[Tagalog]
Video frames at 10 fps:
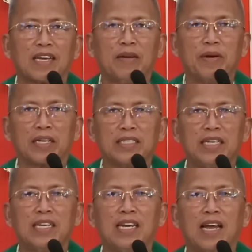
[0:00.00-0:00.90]
Kay
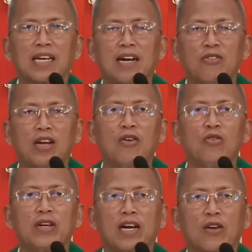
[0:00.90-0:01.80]
magsige lang
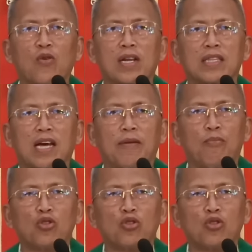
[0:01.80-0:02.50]
kagunahonag kwarta,